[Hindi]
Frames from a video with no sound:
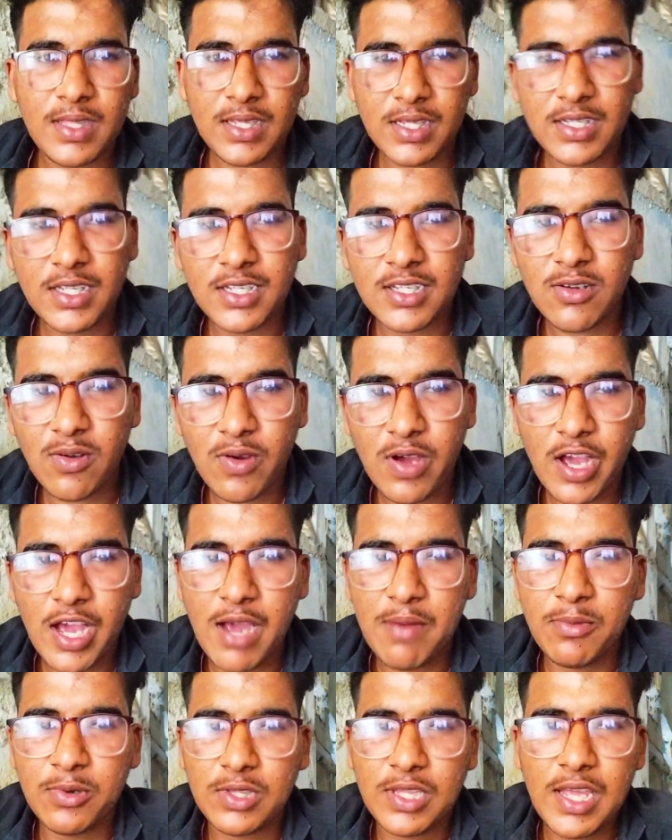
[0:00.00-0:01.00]
इन लोग का काम
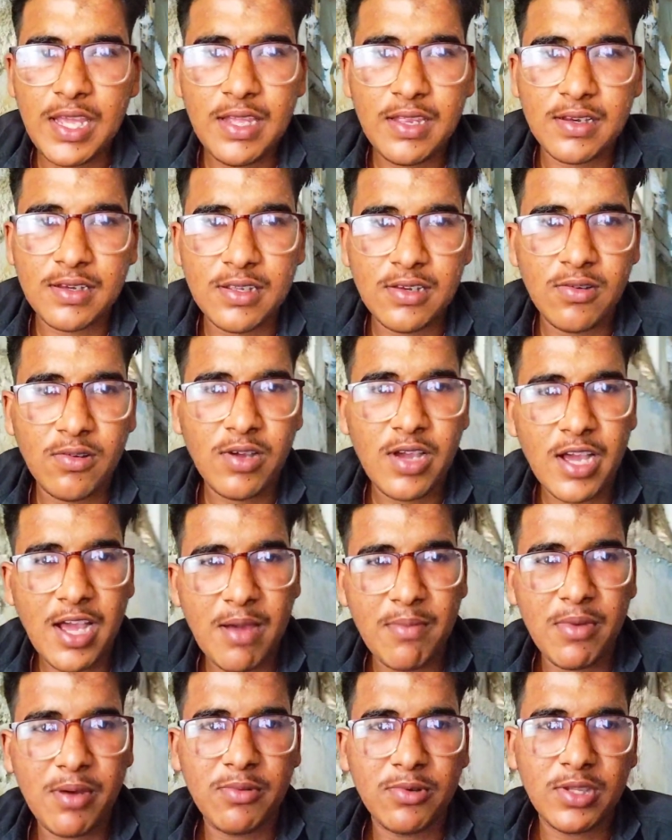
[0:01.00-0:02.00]
होता है इन लोग का काम
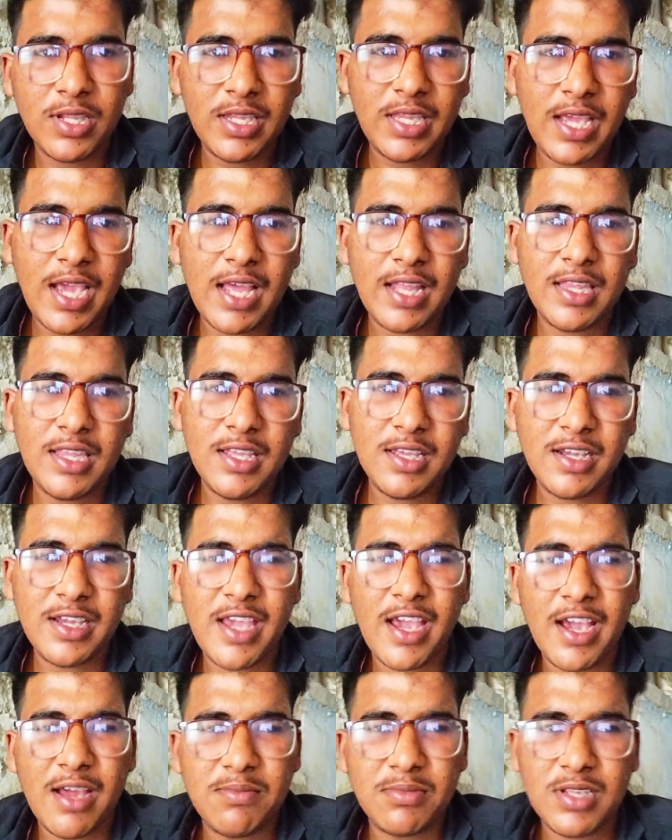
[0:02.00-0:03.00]
वाम होता है दिखाते हैं क्या
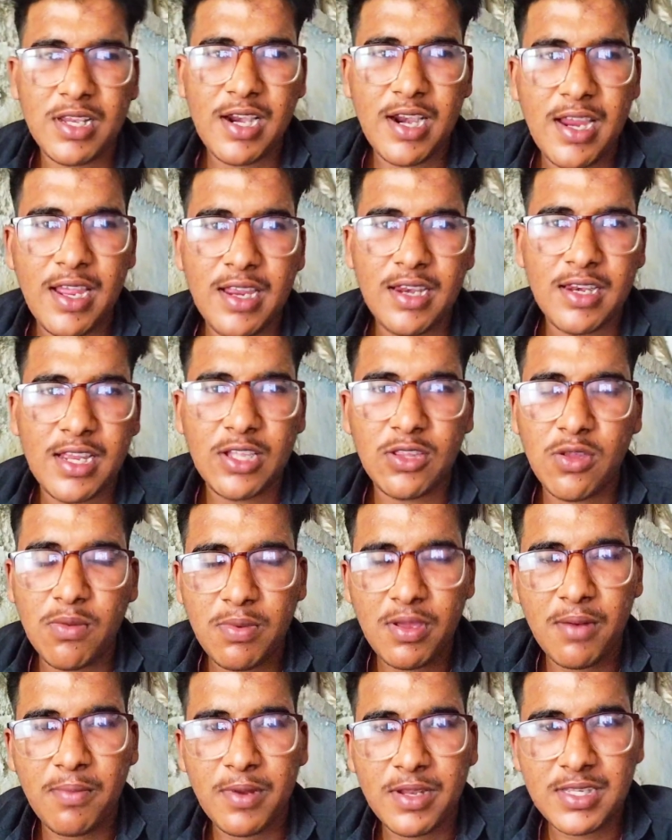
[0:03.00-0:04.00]
काम चल रहा है नहीं तो फिर
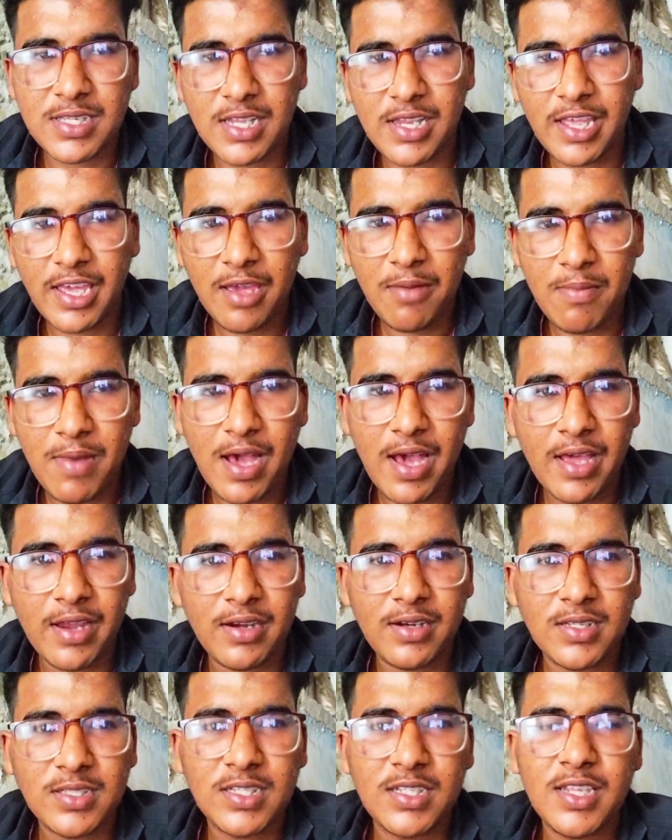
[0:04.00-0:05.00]
अपन चलेंगे बाहर
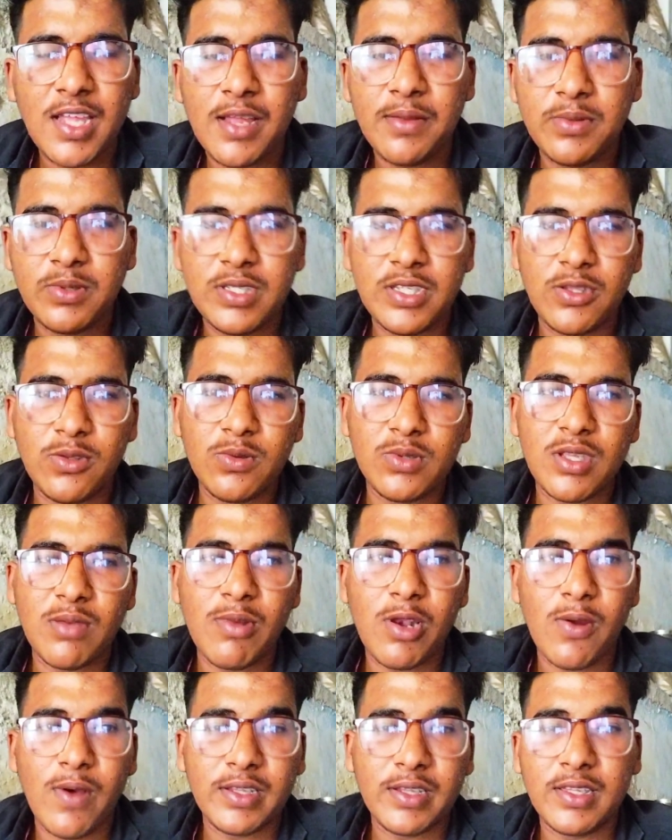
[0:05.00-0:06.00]
सीधे आप जीतू से
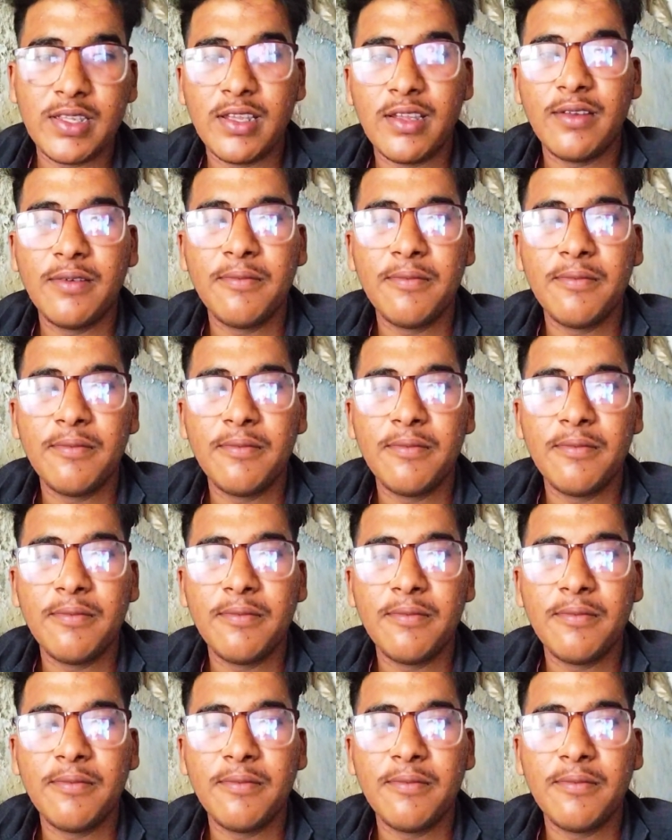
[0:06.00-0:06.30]
मिलवाते हैं